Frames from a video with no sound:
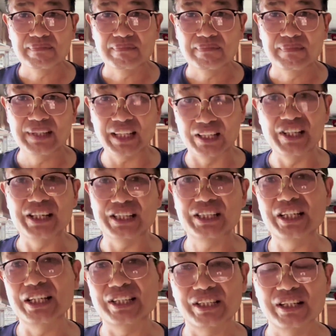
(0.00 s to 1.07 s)
你可以
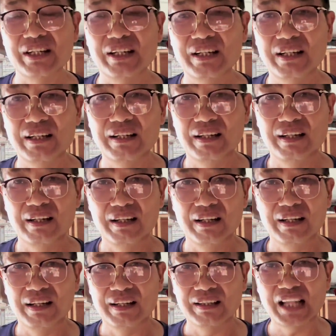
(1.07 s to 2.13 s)
试一试，
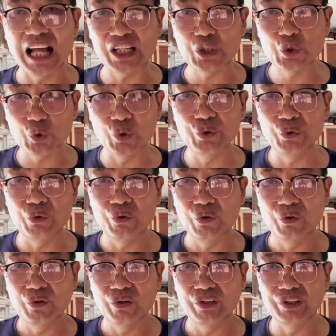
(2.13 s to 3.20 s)
它的作用
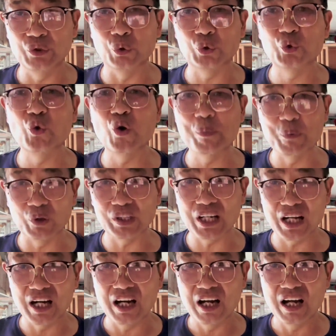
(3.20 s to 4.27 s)
有多么的
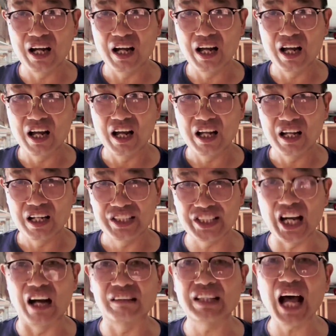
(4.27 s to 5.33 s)

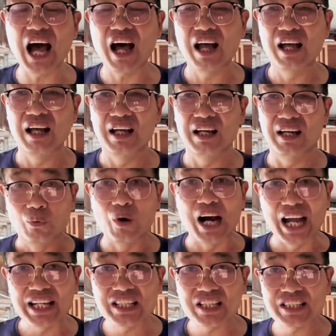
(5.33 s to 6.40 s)
强大。我
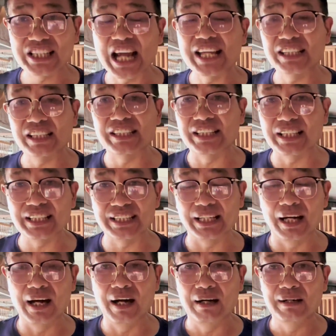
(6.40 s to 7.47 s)
还是善意的提个醒
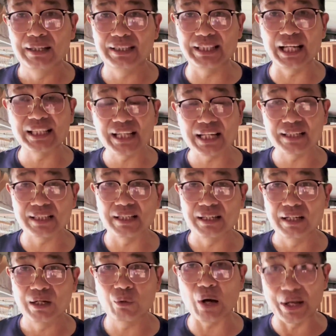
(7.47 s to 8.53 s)
啊，现在是
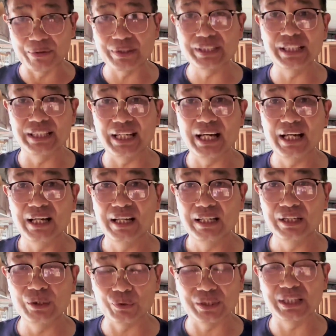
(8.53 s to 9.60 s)
换鱼季节，
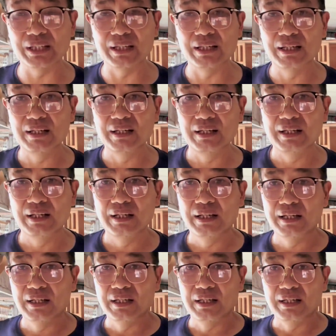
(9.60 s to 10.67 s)
又是
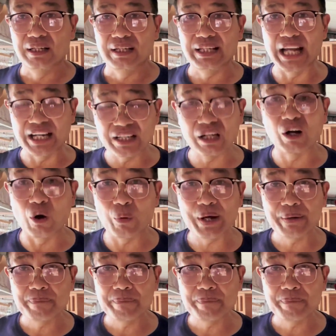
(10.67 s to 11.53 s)
炎热高温，